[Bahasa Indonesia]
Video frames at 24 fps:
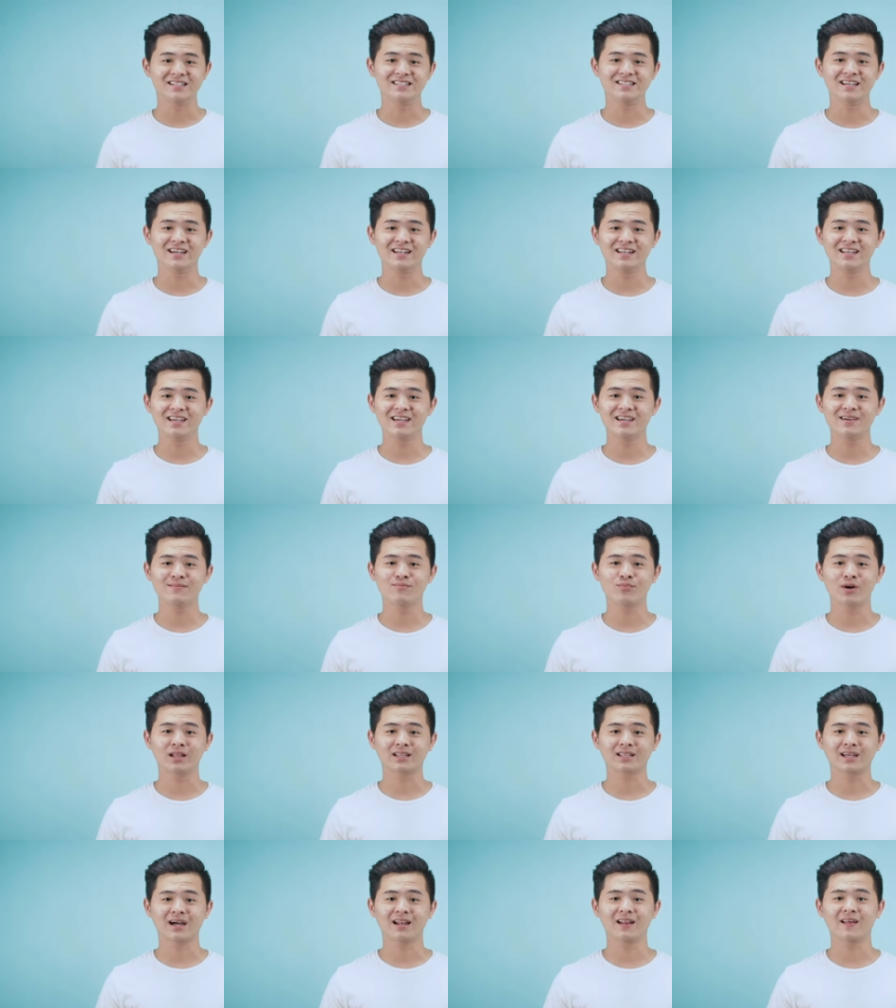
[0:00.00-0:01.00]
Jadi
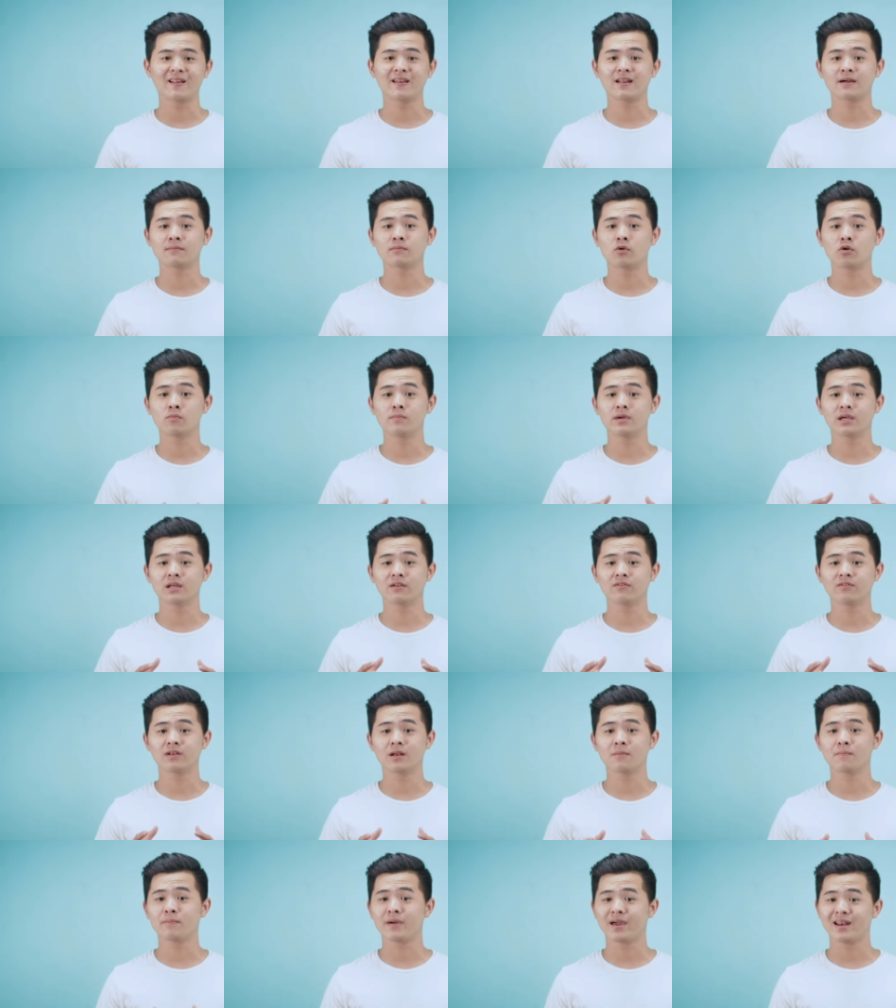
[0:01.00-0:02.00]
buat kalian yang mau bikin
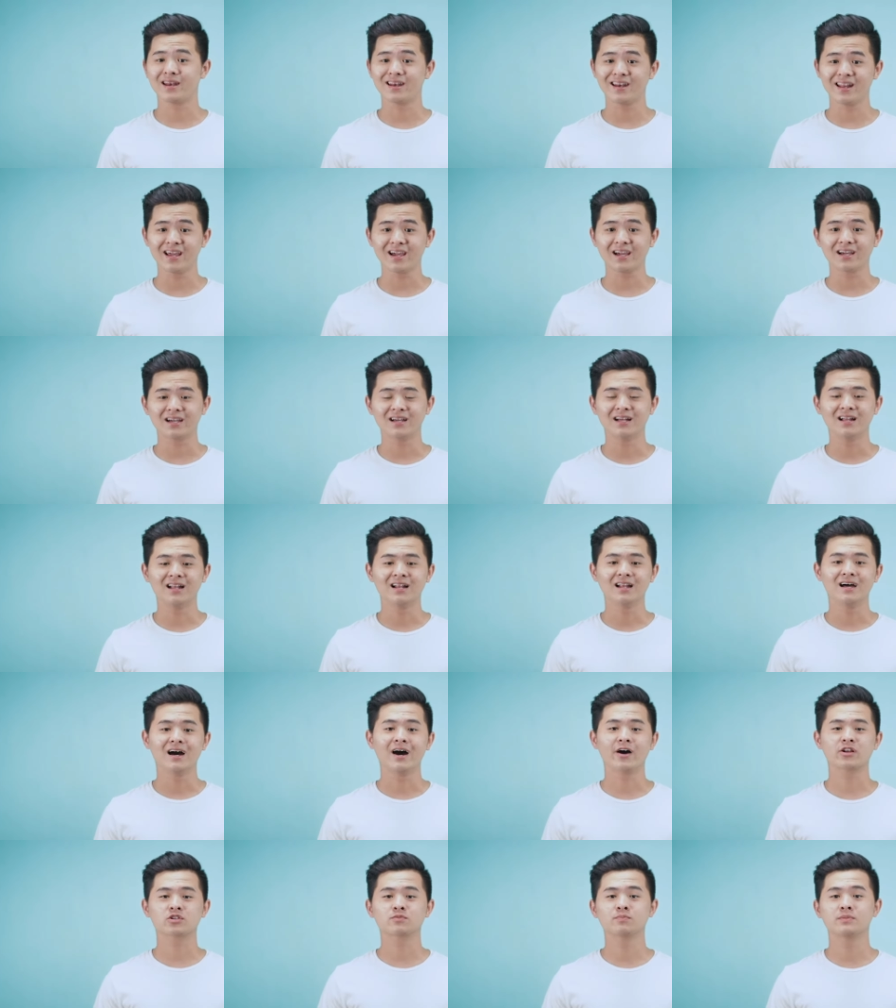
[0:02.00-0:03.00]
film pendek,
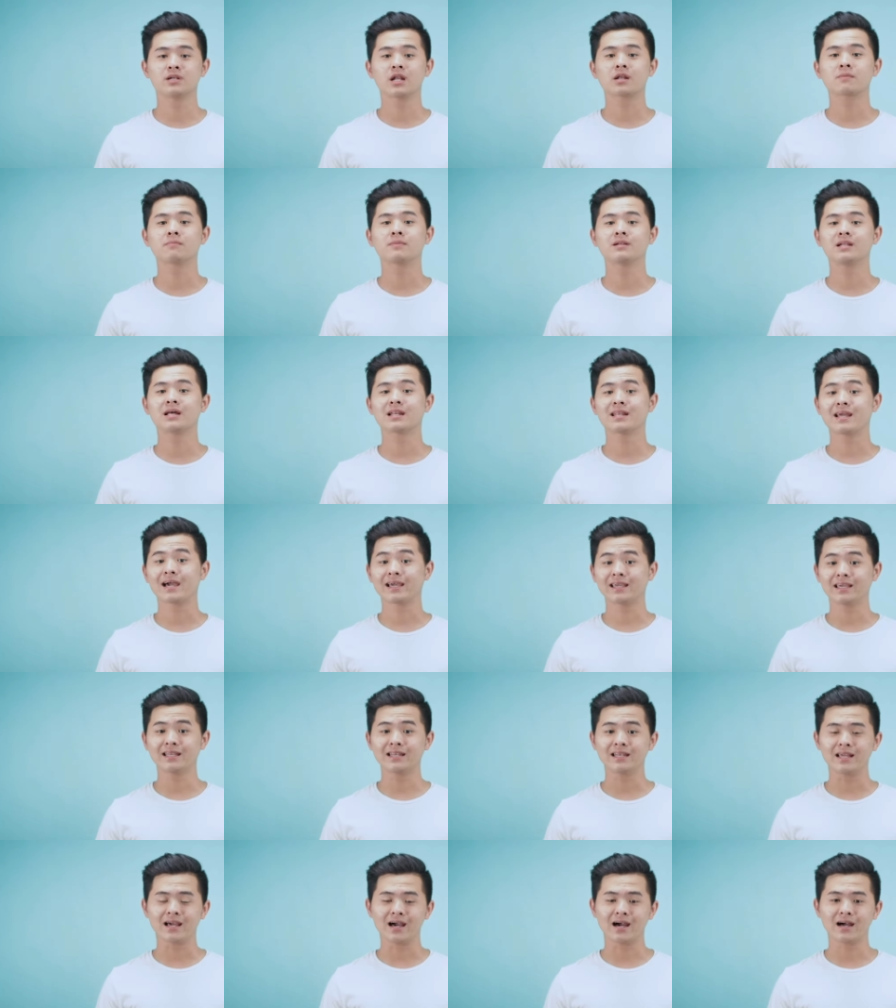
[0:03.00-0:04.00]
harus bener-bener
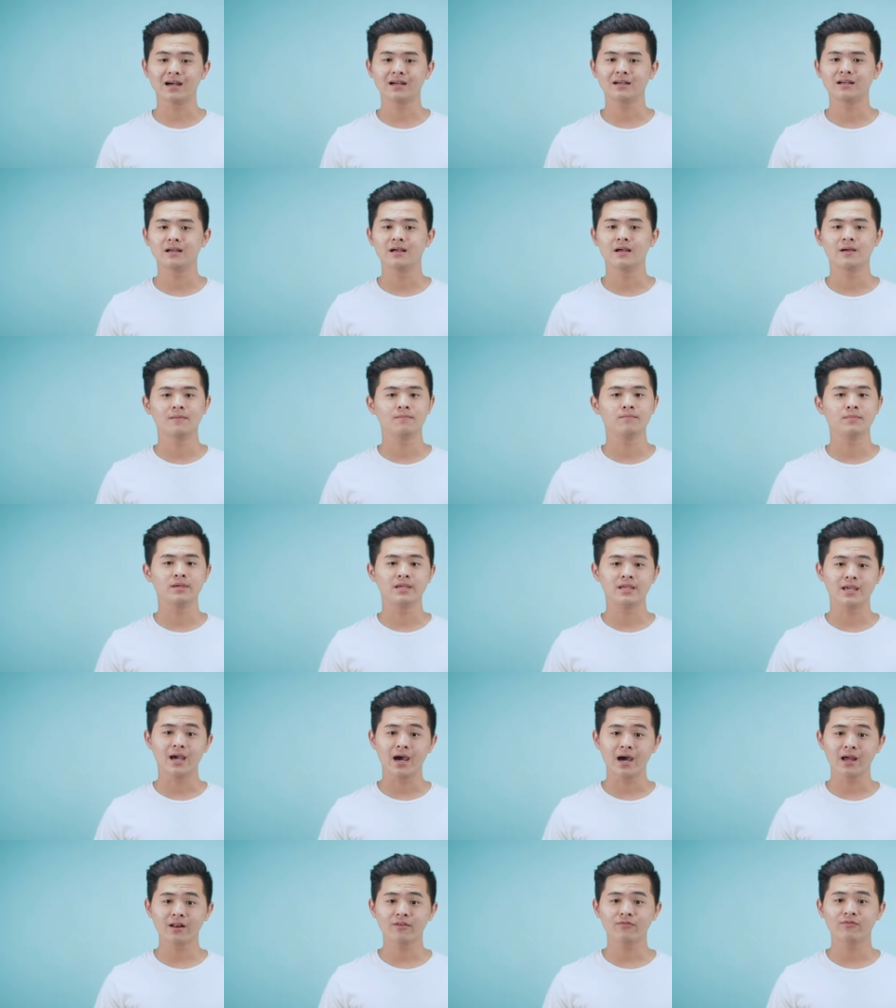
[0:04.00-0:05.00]
yakin ya,
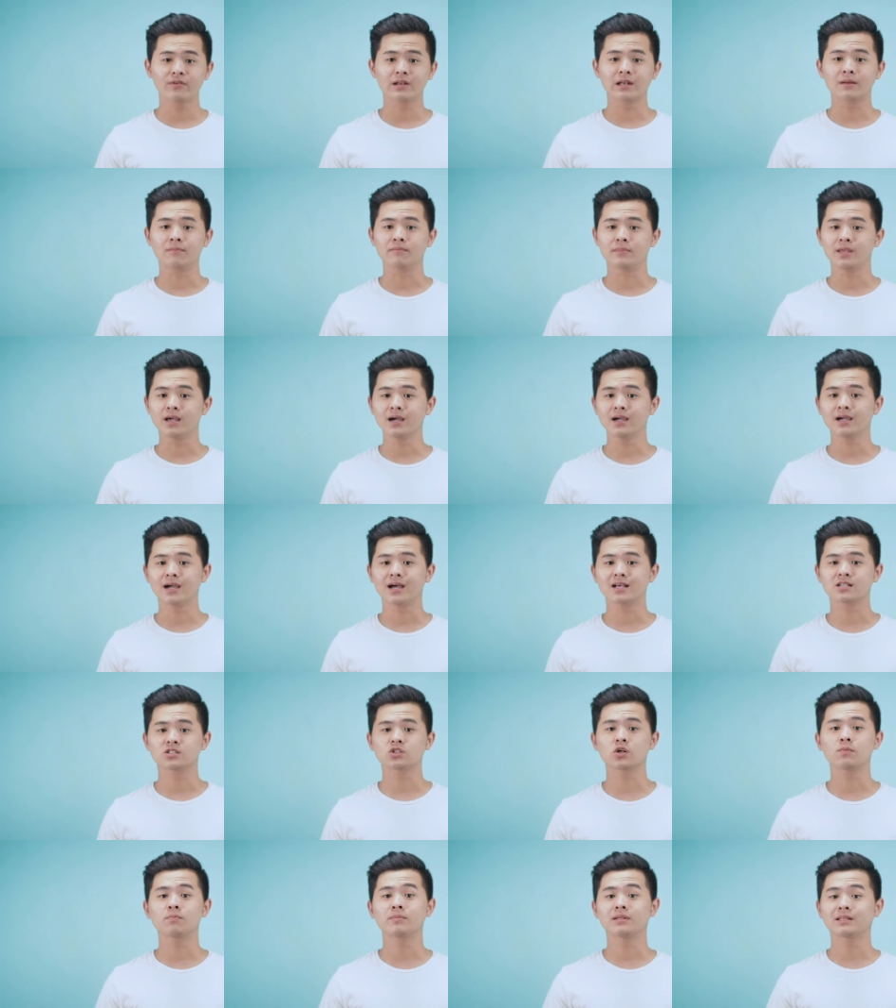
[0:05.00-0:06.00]
biar filmnya nggak
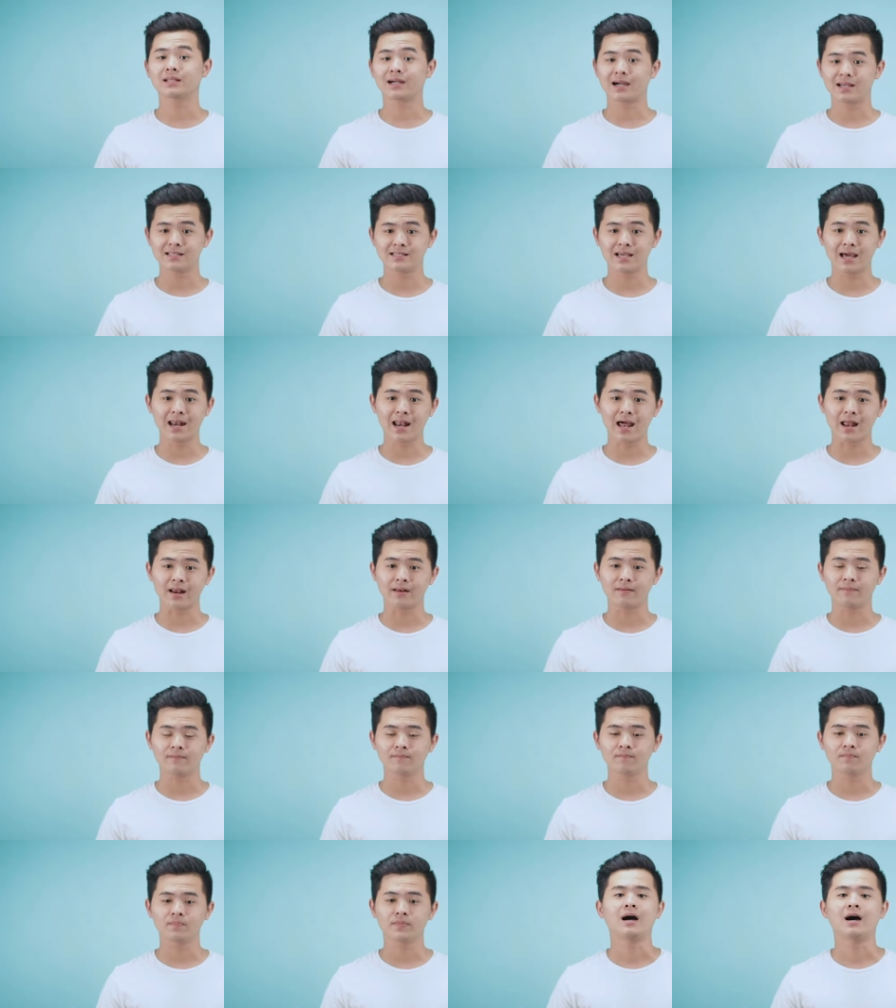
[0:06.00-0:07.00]
stop di tengah jalan.
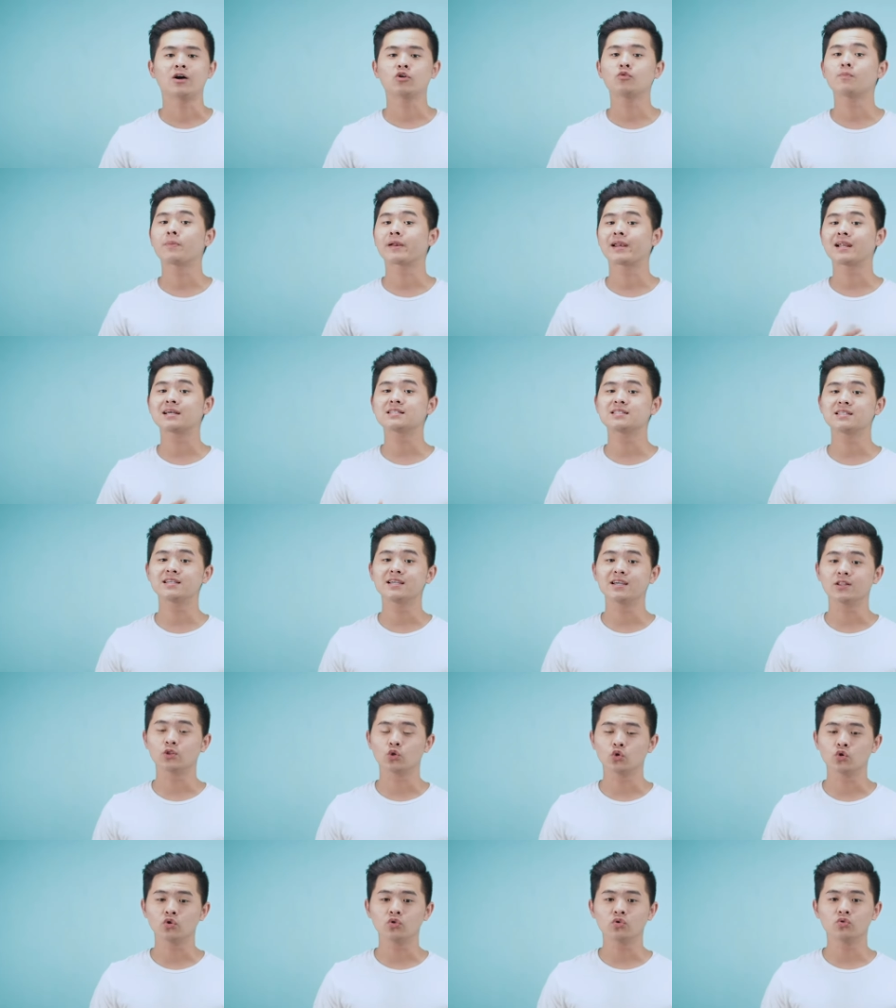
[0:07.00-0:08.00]
Aku pernah sih
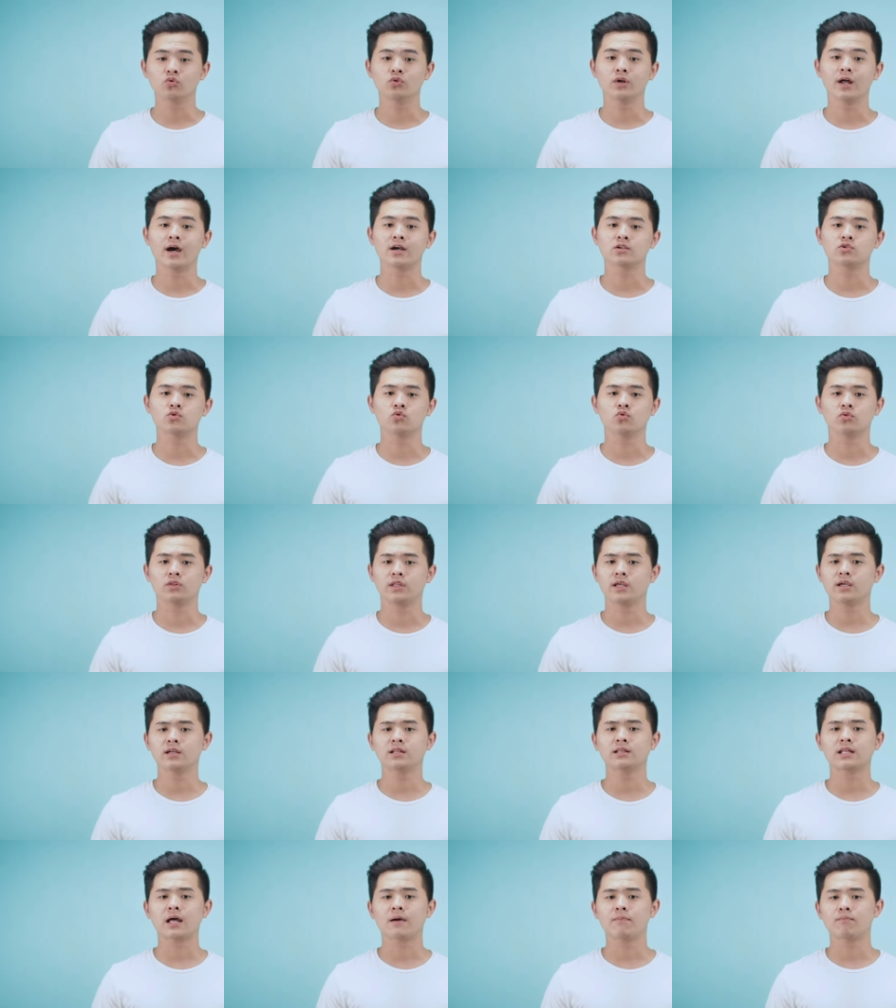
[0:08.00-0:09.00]
gitu, udah
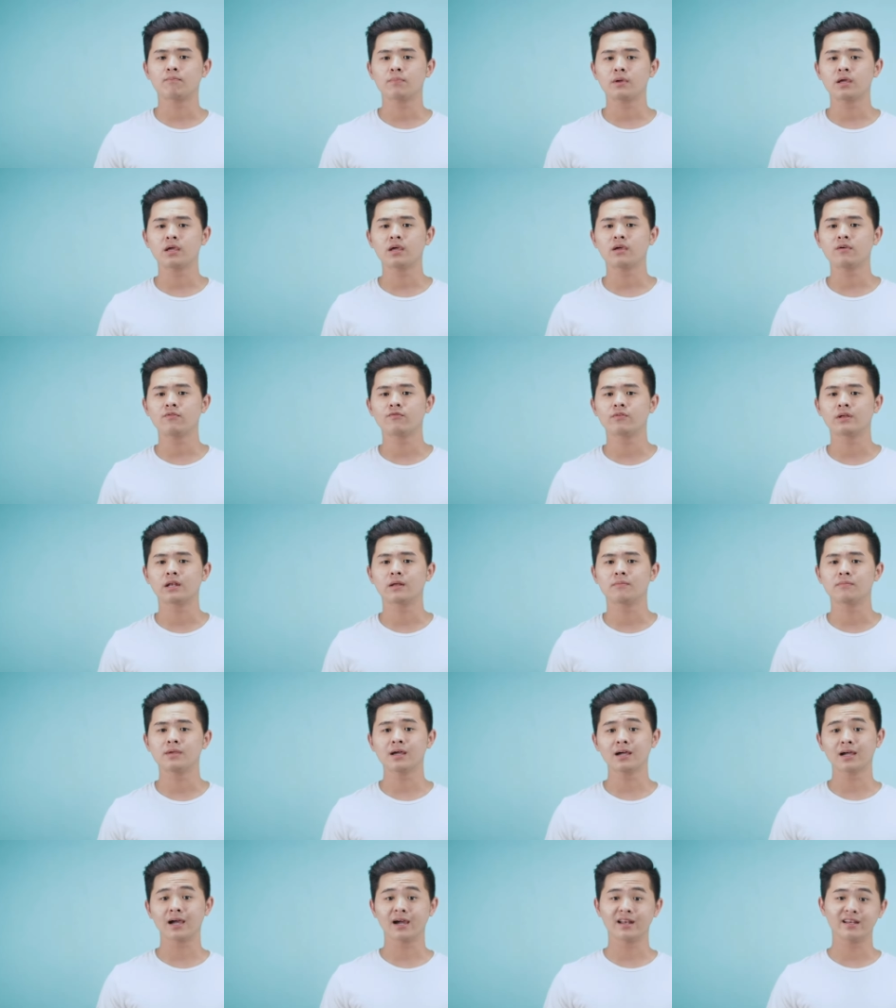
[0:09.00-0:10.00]
syuting tapi
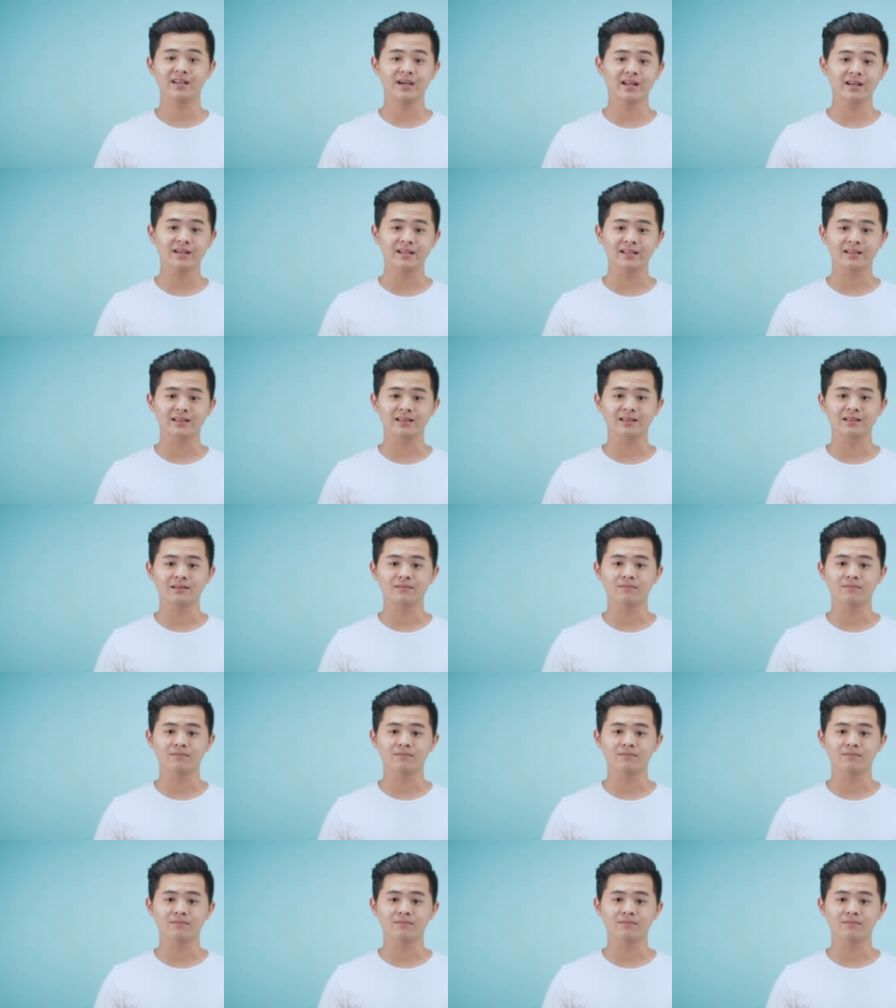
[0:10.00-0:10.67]
filmnya nggak diedit